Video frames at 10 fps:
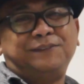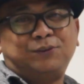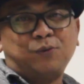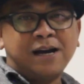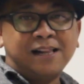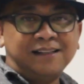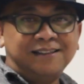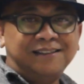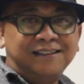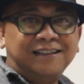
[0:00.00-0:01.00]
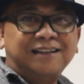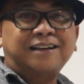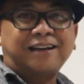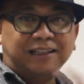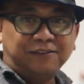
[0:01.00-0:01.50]
visual
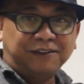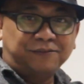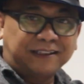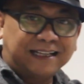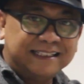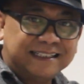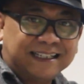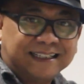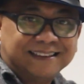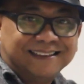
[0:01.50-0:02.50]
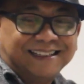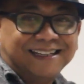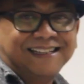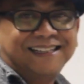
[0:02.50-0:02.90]
kreatif advertising. Ya.